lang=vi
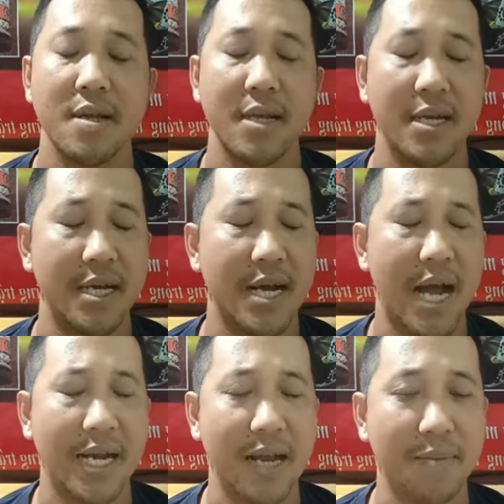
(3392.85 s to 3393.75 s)
Thì
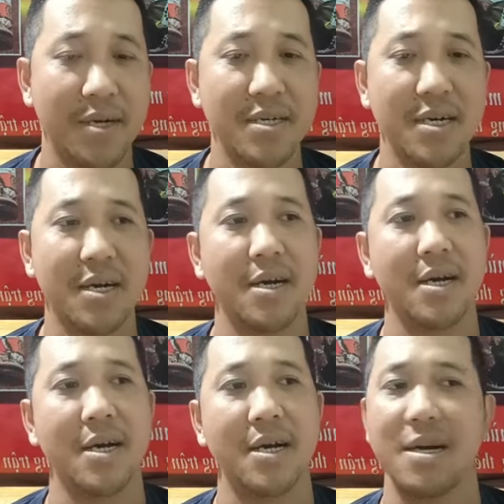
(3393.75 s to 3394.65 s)
anh em cứ
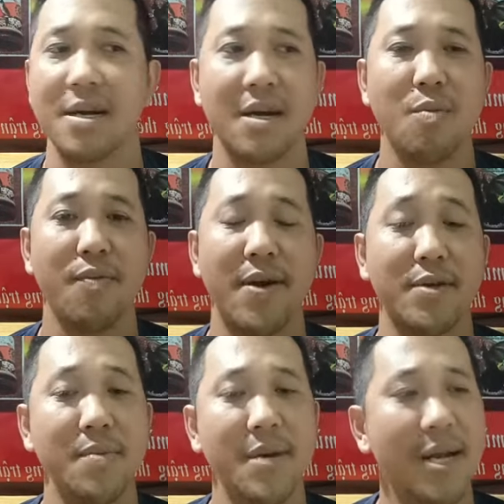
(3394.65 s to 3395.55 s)
không cần vào
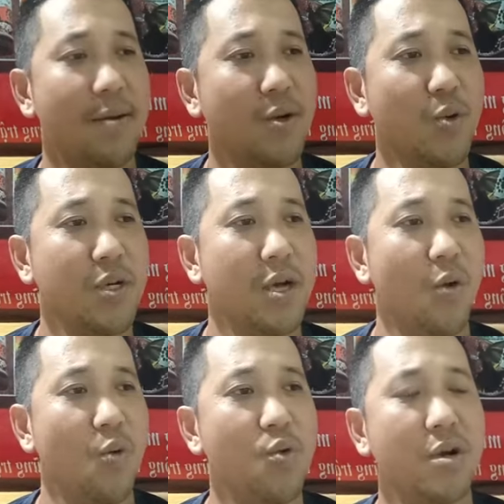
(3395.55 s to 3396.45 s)
sớm, anh em cứ nuôi
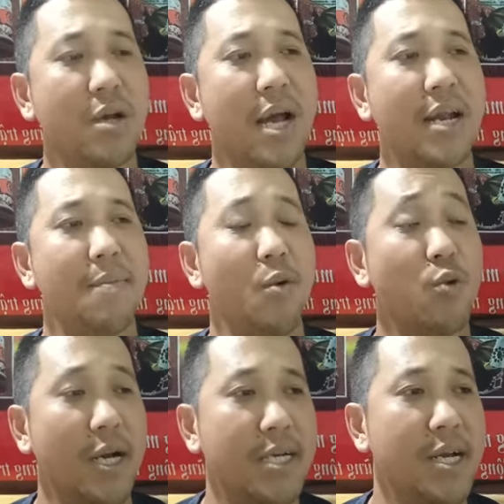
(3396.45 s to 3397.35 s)
ủ cho nó, anh em ủ
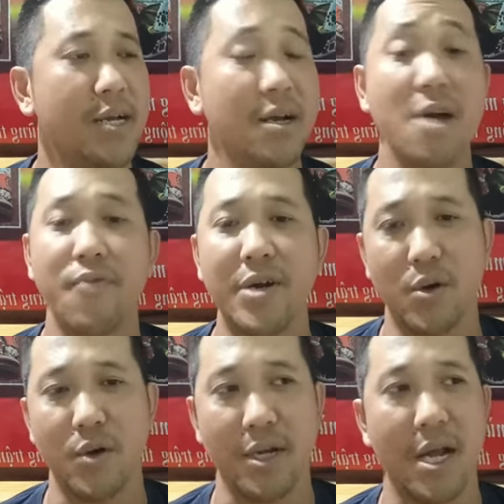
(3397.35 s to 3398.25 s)
kỹ, khi nó ngất phấn
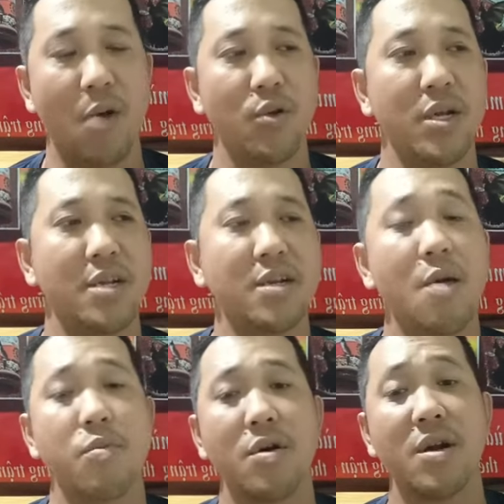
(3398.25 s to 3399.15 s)
rồi hầu như là nó
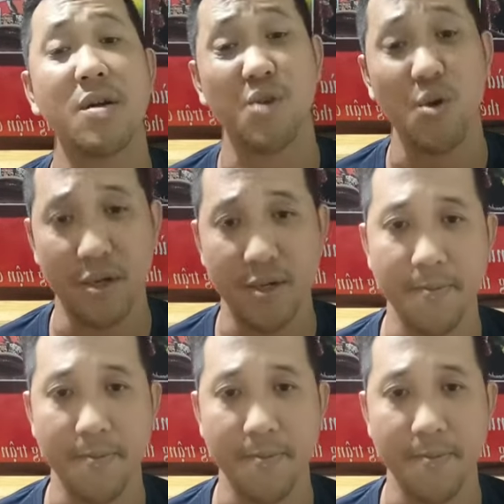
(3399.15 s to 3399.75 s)
không có đứa con sót nữa.